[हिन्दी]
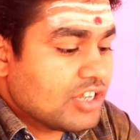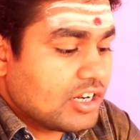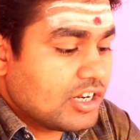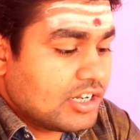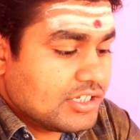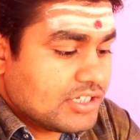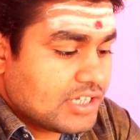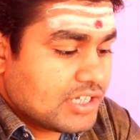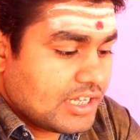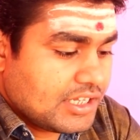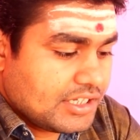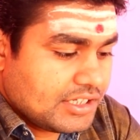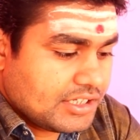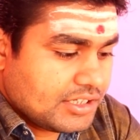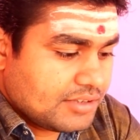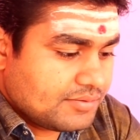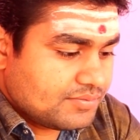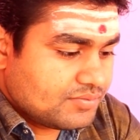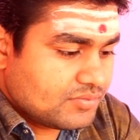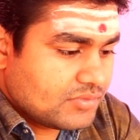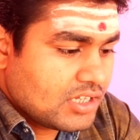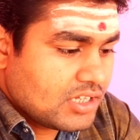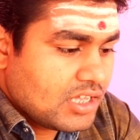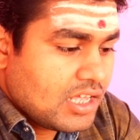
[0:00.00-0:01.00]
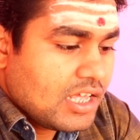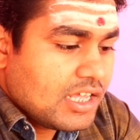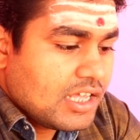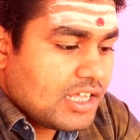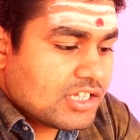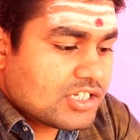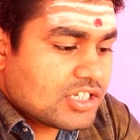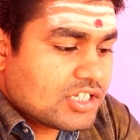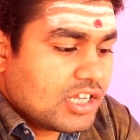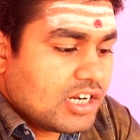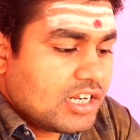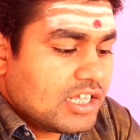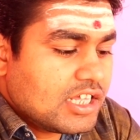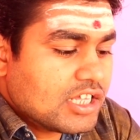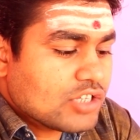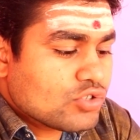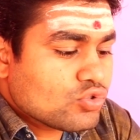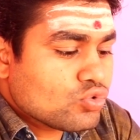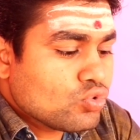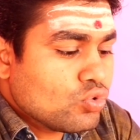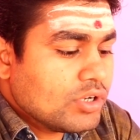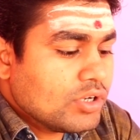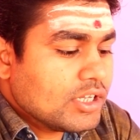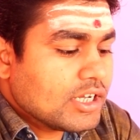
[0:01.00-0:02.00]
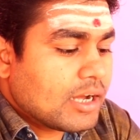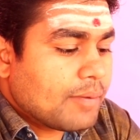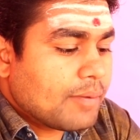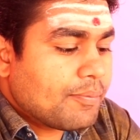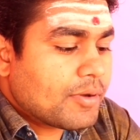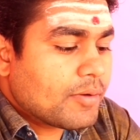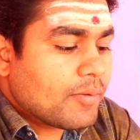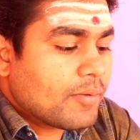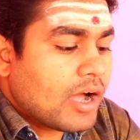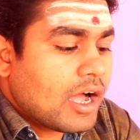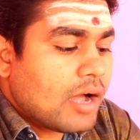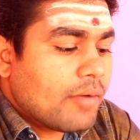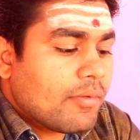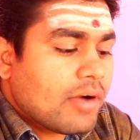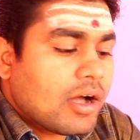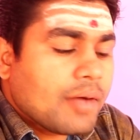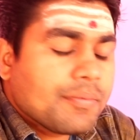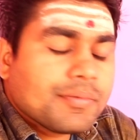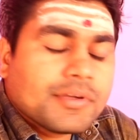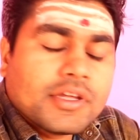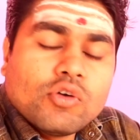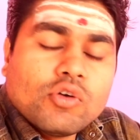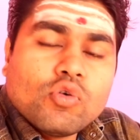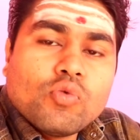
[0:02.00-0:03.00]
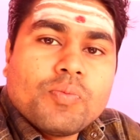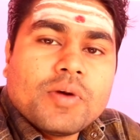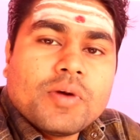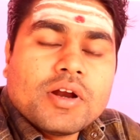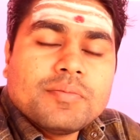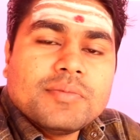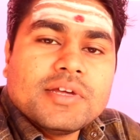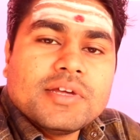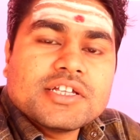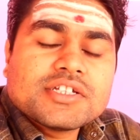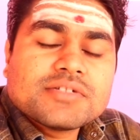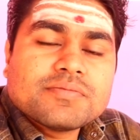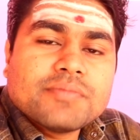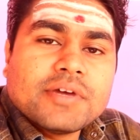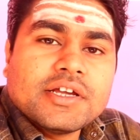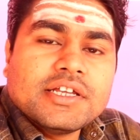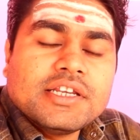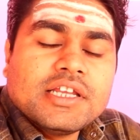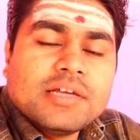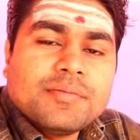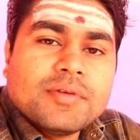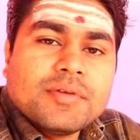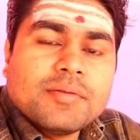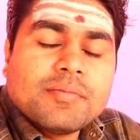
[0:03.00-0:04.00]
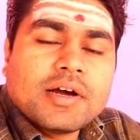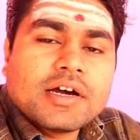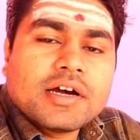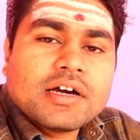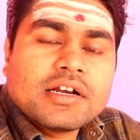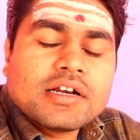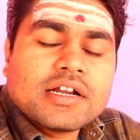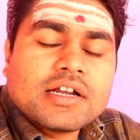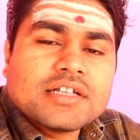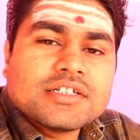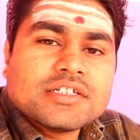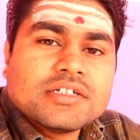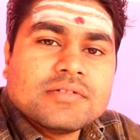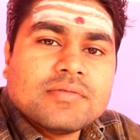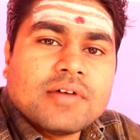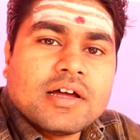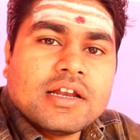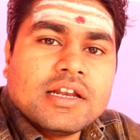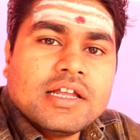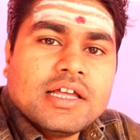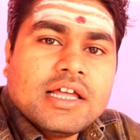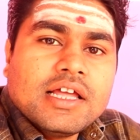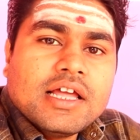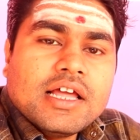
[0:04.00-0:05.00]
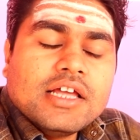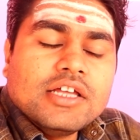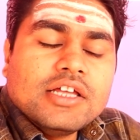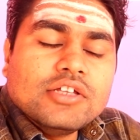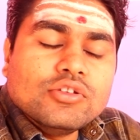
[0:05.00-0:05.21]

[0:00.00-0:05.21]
चले जाएंगे इसीलिए सूर्य का प्रभाव आपके ऊपर में इस महीने में मकर राशि वाले